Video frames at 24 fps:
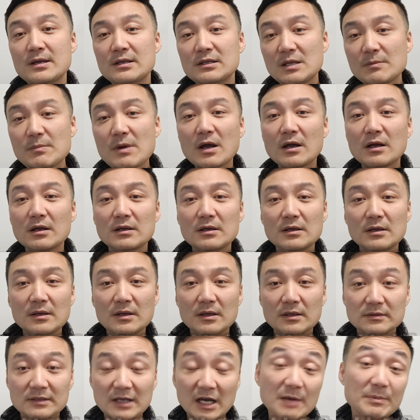那么
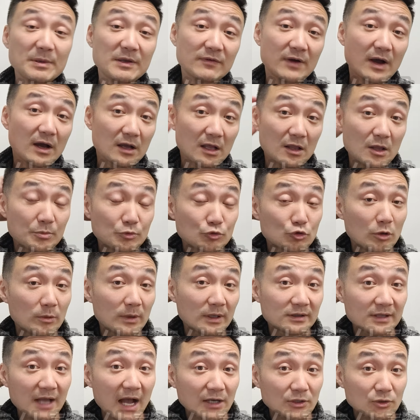打个比方，刚才不说了
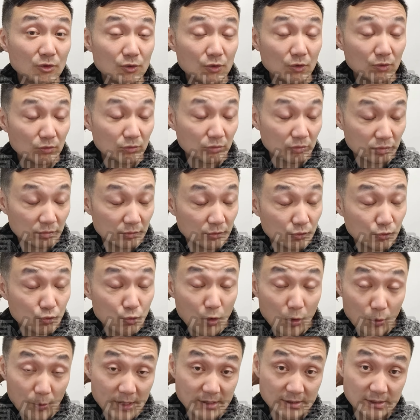吗？大州有
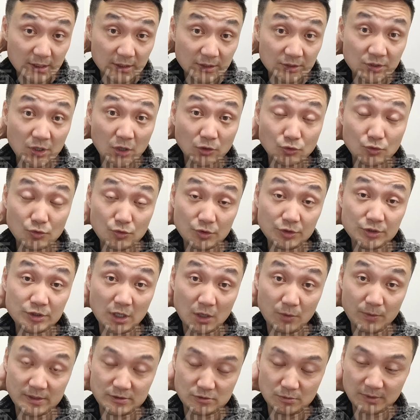多位子，小州有
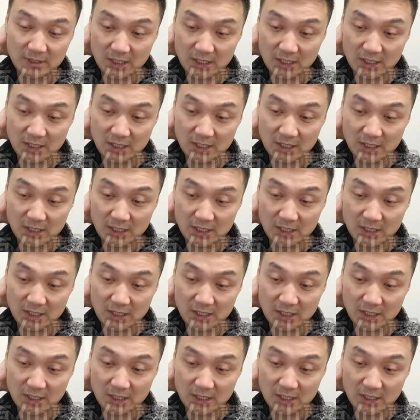小位子。